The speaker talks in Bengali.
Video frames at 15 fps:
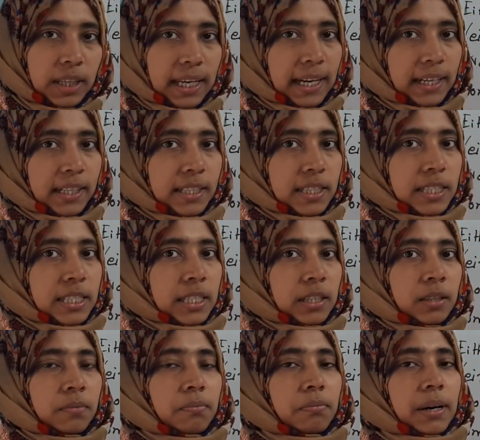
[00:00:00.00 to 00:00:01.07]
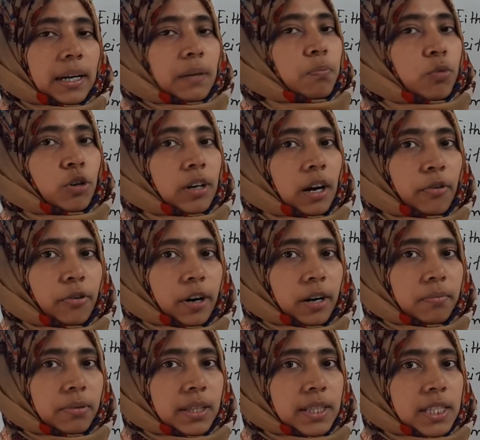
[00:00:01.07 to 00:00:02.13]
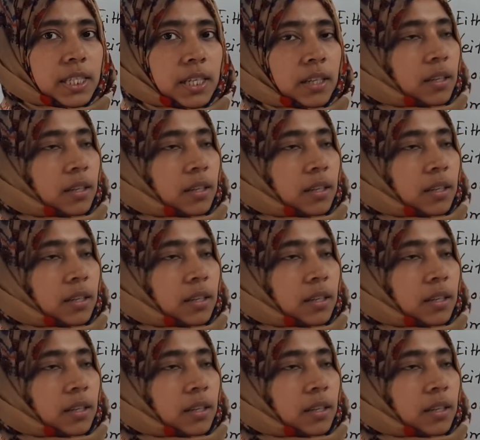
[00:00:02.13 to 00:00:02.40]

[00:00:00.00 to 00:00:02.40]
দে নিচ্ছি মানে প্লুরাল ফর্ম নিচ্ছি